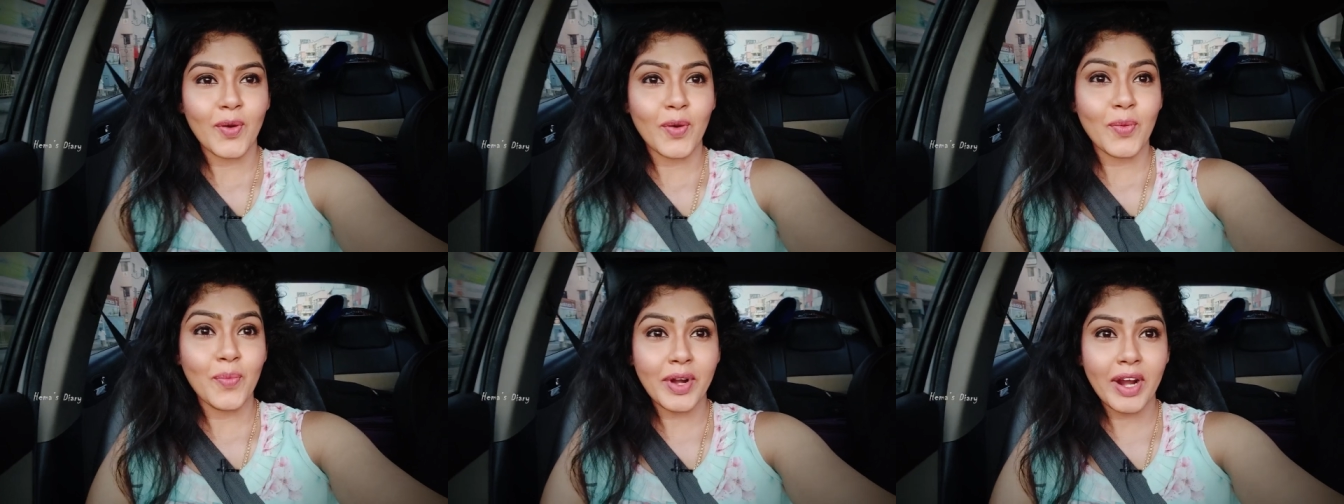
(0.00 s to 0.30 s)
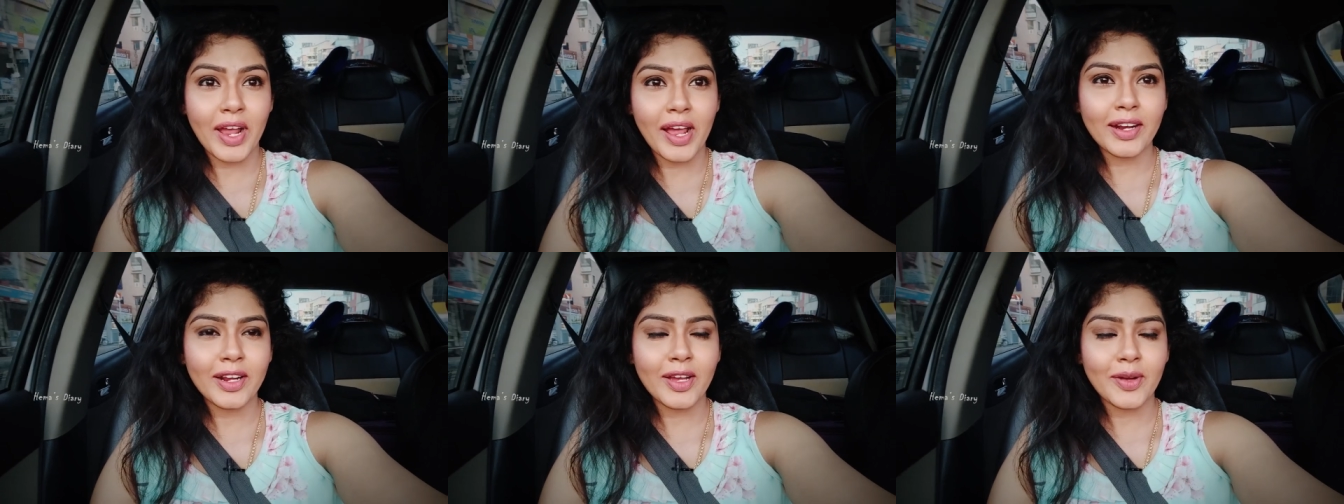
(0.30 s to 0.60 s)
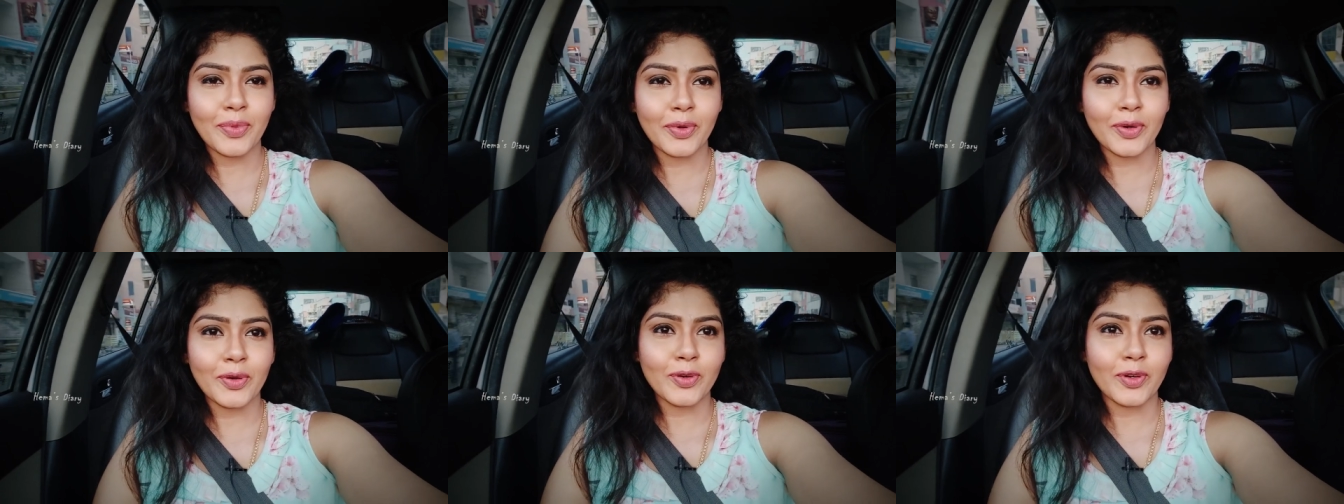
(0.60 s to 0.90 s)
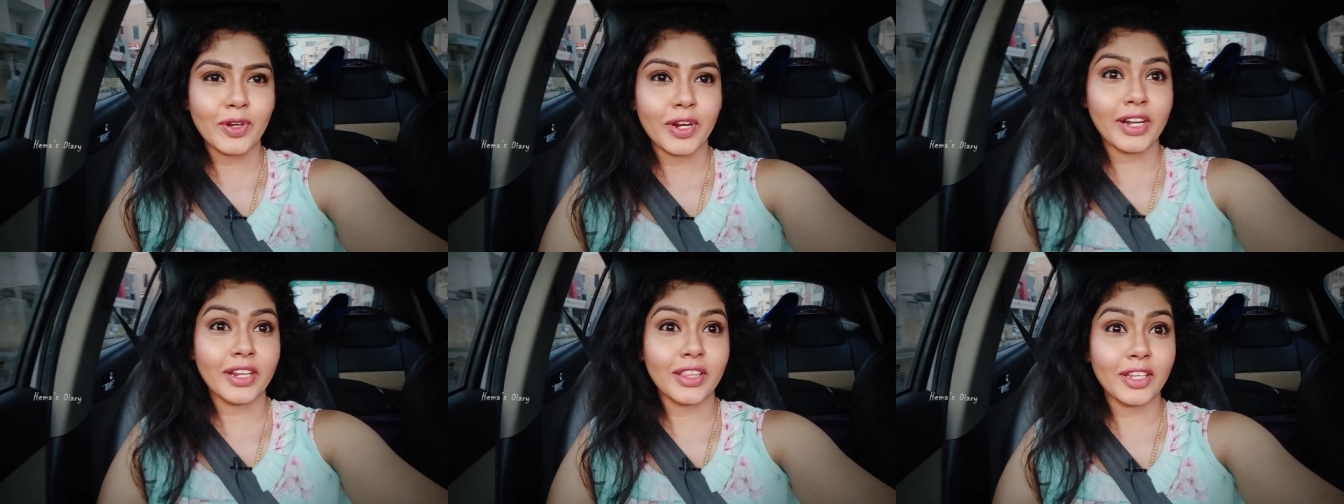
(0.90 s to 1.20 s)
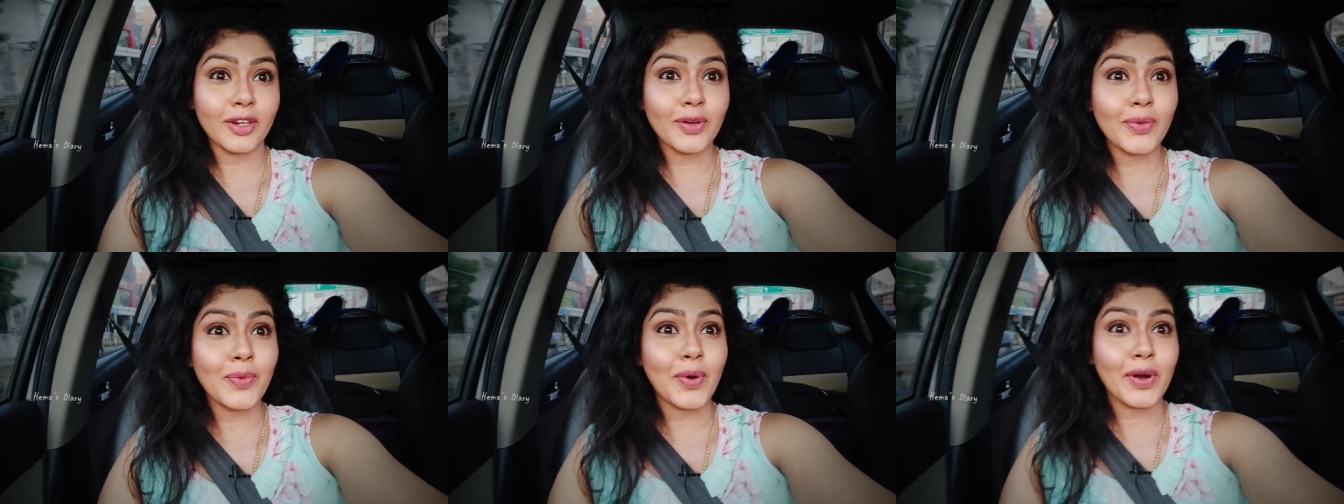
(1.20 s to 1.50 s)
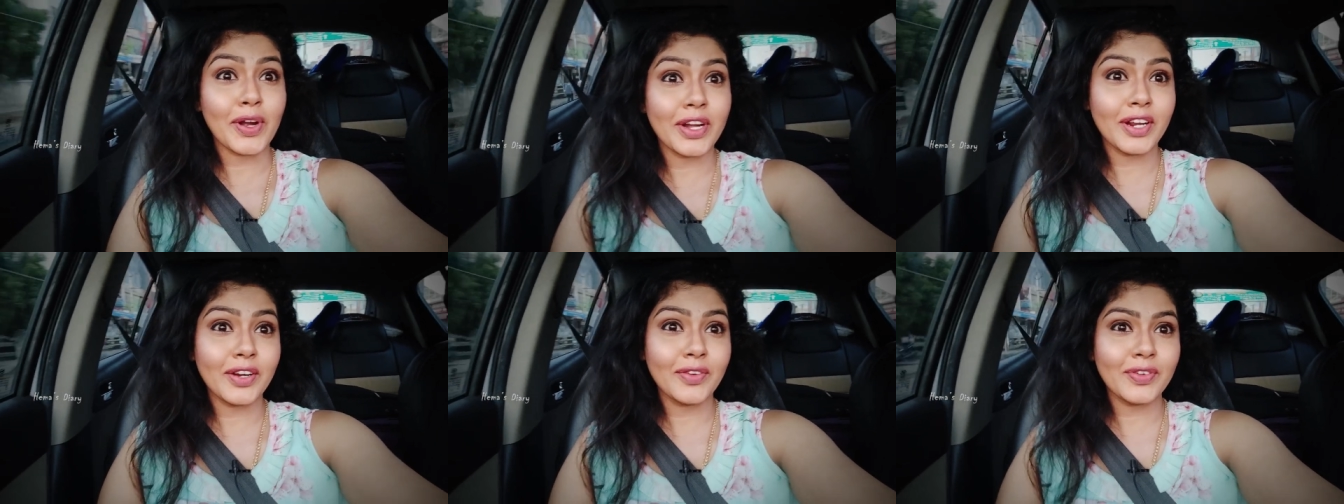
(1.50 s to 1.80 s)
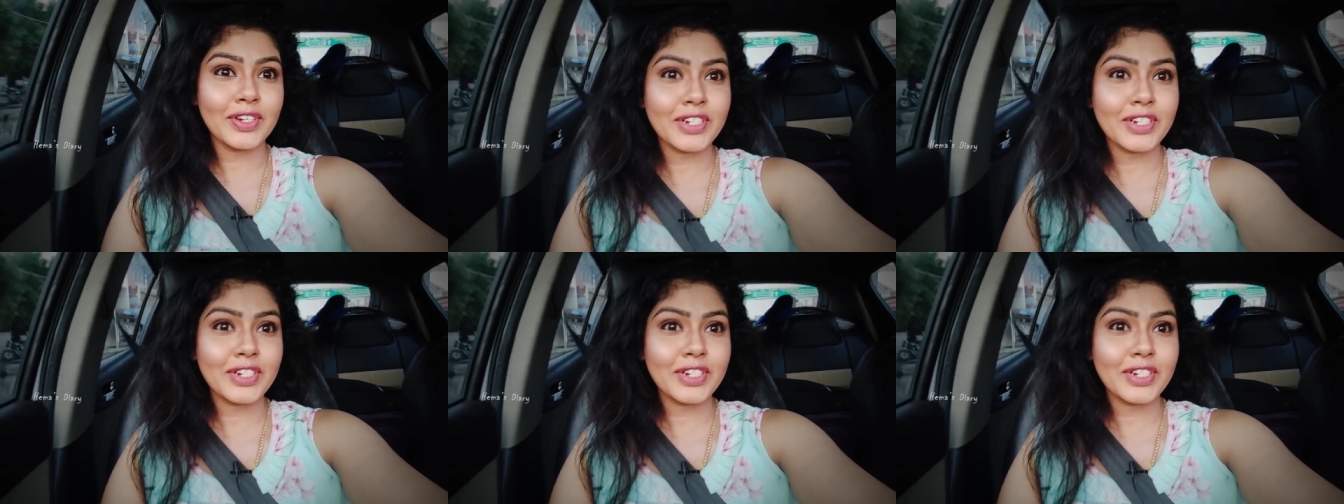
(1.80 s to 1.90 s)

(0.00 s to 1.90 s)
ரொம்ப நாளுக்கு அப்புறம் கிட்டத்தட்ட ஒன்றரை